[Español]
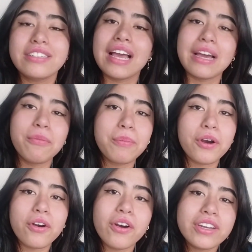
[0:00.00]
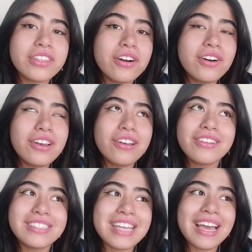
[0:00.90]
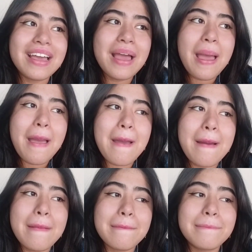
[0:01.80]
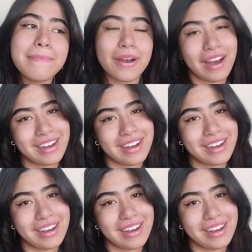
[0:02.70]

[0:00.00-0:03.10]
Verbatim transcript: Es un poco corto, lo sé, pero ajá.